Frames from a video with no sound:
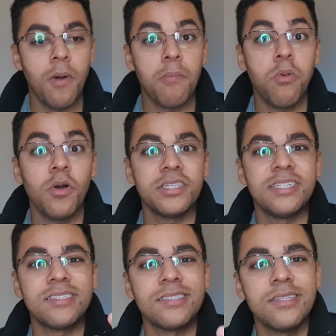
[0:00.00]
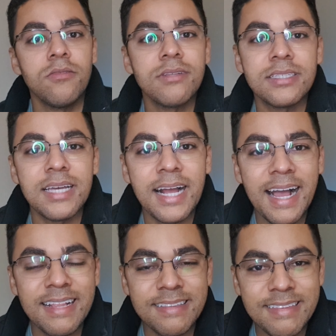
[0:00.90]
uma boa gestão dessa
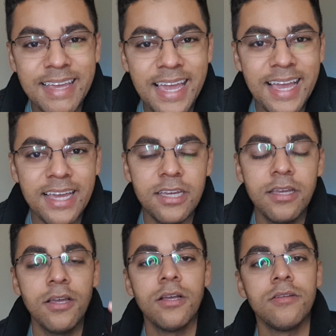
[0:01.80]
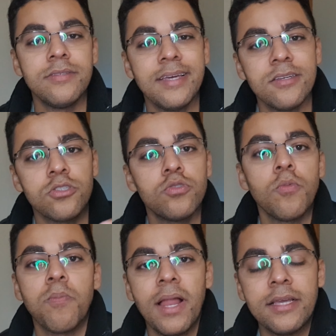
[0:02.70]
cadeia aí de
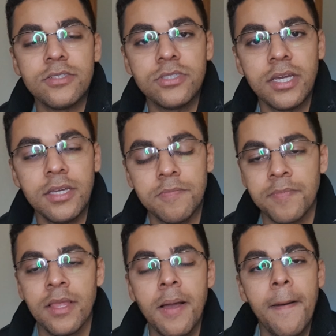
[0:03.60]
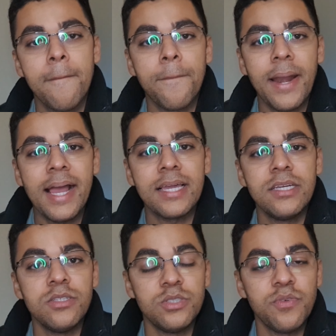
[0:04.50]
supply chain para
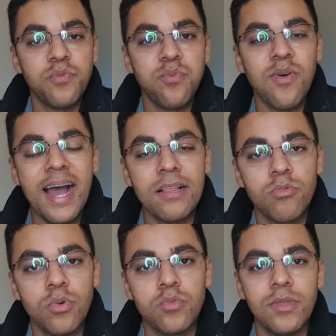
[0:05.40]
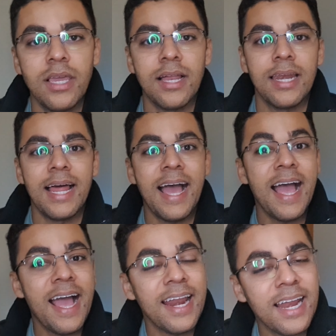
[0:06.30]
que de fato eu tenha
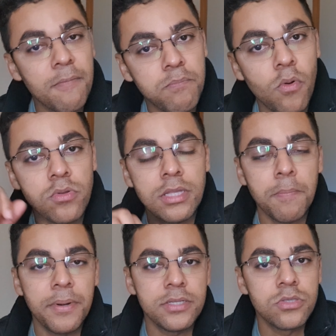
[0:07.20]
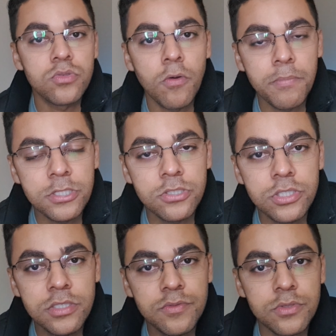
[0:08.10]
lá na ponta preços
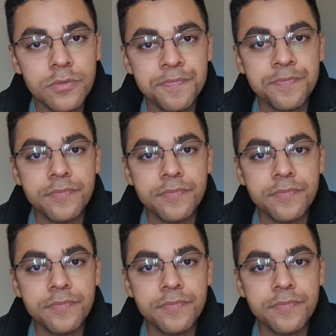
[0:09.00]
competitivos.